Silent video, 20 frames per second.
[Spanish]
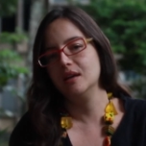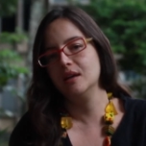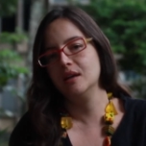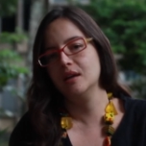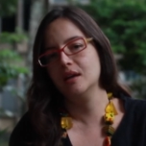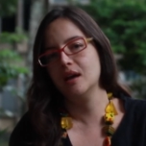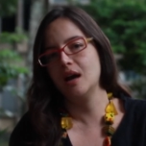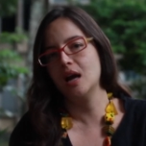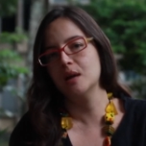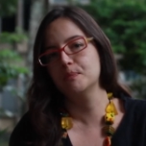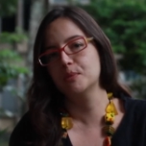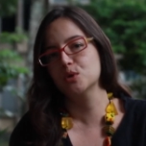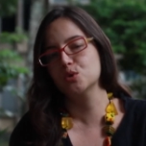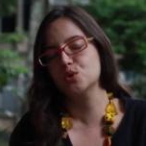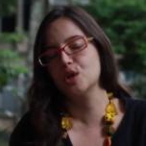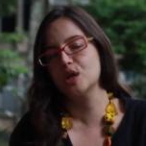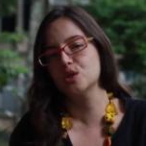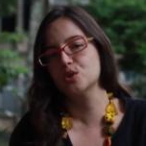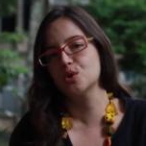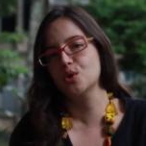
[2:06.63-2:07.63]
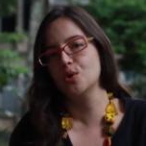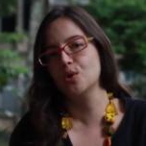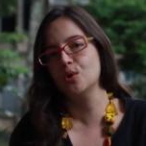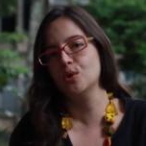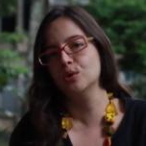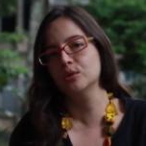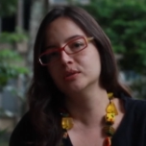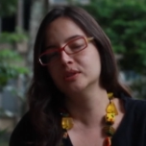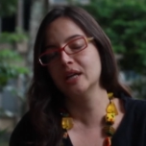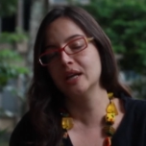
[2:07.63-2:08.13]
eh, al
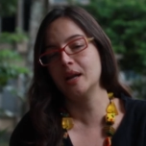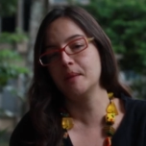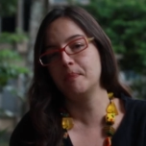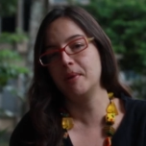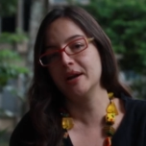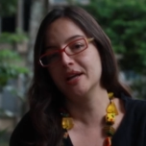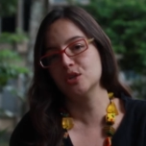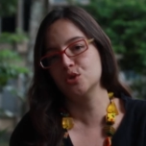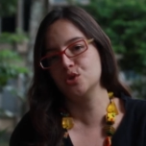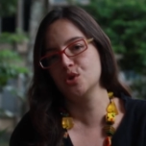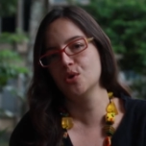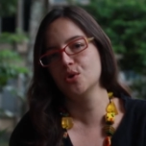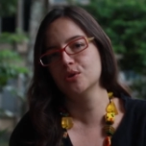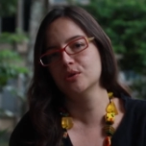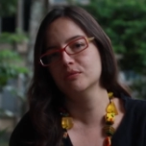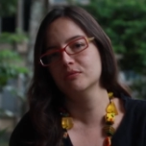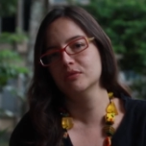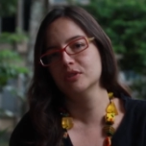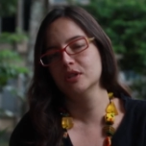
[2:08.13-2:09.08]
proceso de reparación.